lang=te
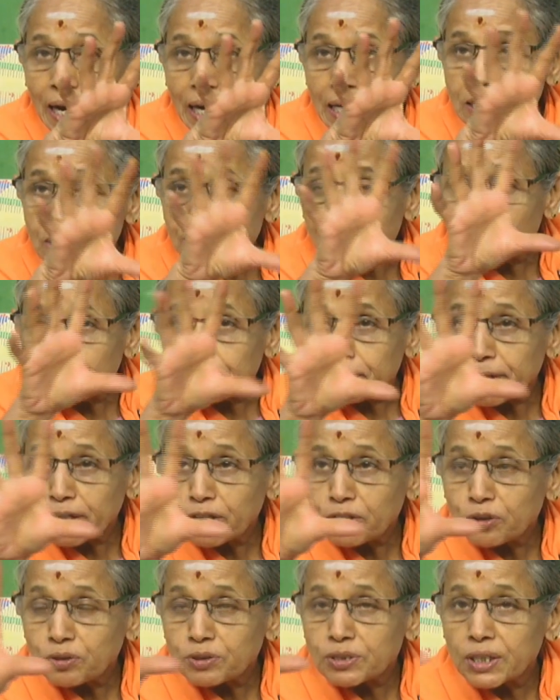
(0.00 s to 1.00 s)
ఆ
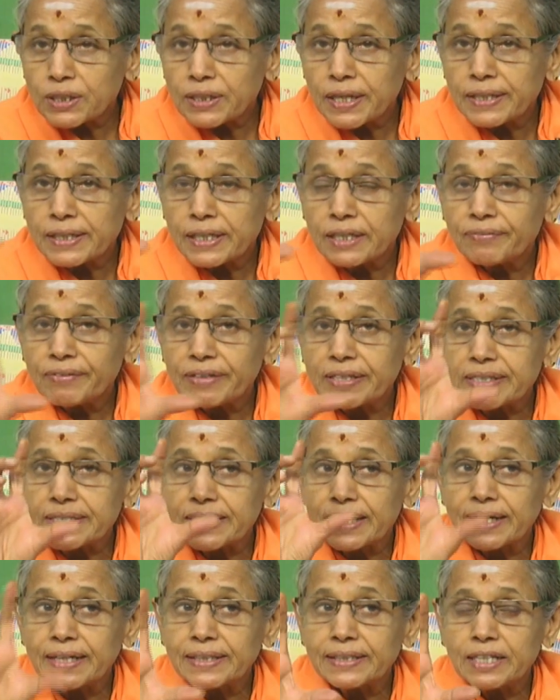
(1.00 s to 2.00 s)
స్వప్నంలో జరిగేటటువంటి
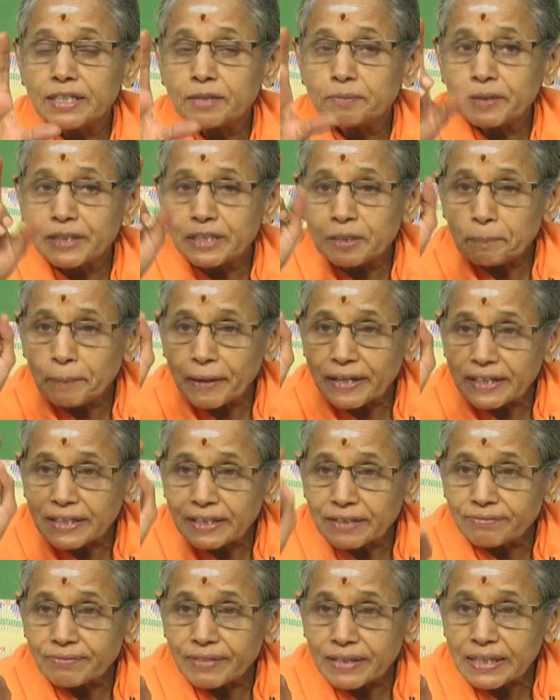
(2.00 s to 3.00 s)
సంఘటనల మీద
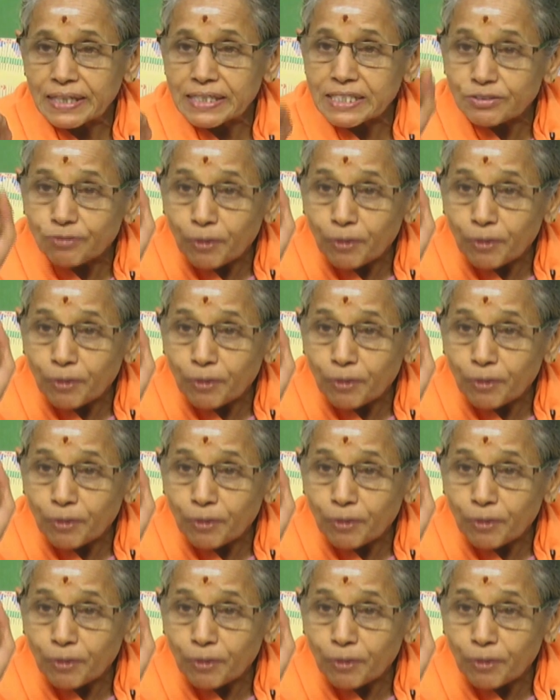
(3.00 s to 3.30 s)
పడటం వల్ల